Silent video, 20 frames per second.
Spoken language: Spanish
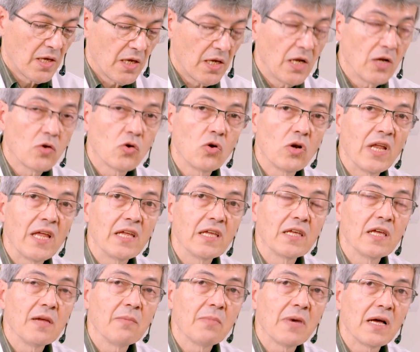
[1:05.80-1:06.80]
El
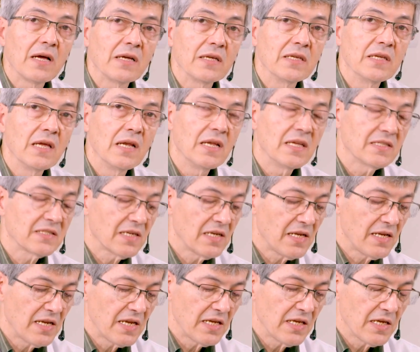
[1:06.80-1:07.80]
colénquima y el
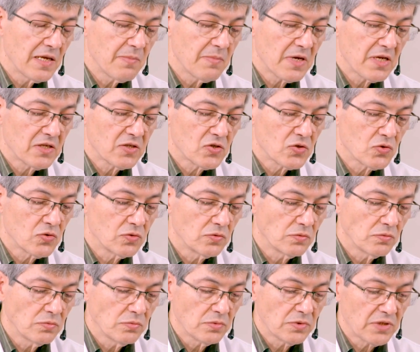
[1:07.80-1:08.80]
esclerénquima
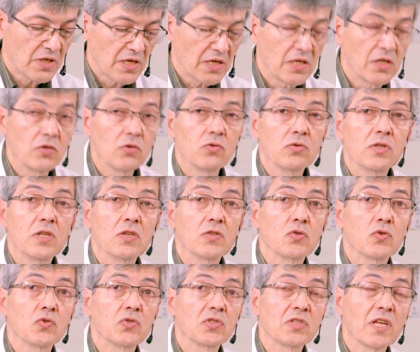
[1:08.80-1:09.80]
son tejidos de
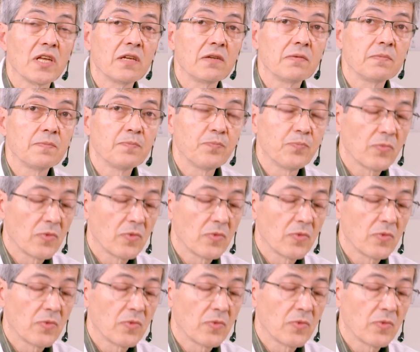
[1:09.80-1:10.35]
sostén.